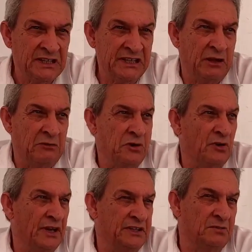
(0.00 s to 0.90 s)
y el
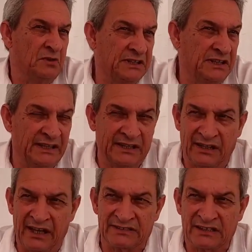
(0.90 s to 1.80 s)
único objetivo que tienen
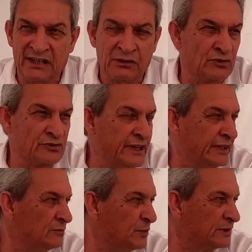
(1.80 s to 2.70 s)
es
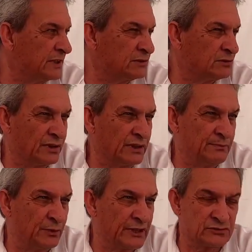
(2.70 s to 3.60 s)
conseguir un puestito y
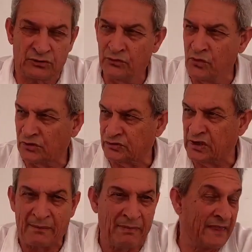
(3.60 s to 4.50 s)
por eso no soy
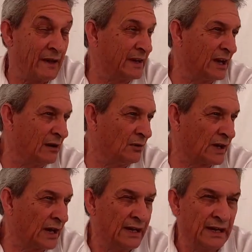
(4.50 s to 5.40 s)
capaz de abrir la
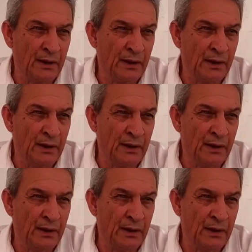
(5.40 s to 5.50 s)
boca,